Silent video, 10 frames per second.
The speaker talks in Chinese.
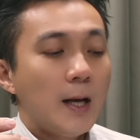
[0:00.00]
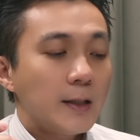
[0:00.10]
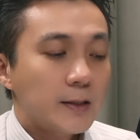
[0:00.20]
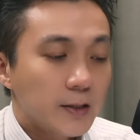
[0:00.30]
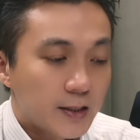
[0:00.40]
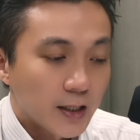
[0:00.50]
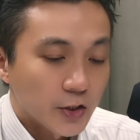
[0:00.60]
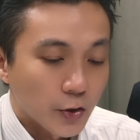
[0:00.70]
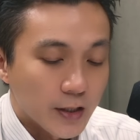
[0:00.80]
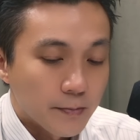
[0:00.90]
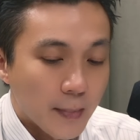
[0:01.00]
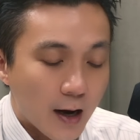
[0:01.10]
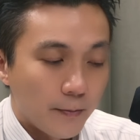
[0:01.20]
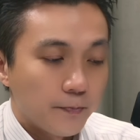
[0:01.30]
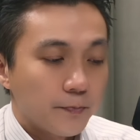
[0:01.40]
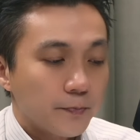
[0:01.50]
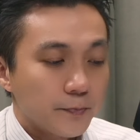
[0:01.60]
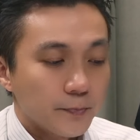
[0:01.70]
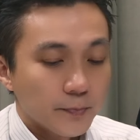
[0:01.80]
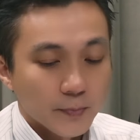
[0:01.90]
四七二九银茂。
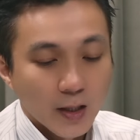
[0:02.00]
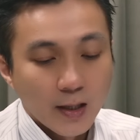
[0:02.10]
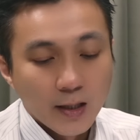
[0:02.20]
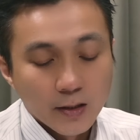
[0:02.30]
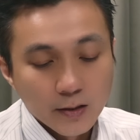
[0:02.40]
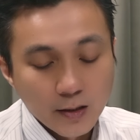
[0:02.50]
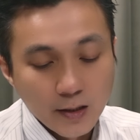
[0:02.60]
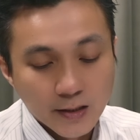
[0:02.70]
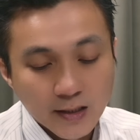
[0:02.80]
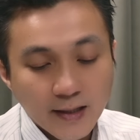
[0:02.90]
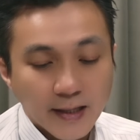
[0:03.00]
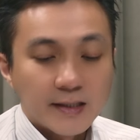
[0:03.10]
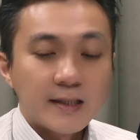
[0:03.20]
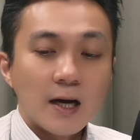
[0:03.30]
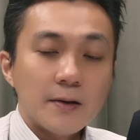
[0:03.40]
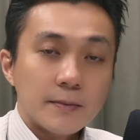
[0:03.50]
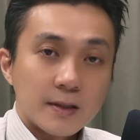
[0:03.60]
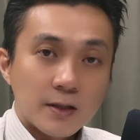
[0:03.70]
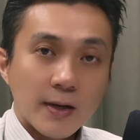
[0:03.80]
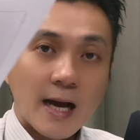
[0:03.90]
已经累积到各位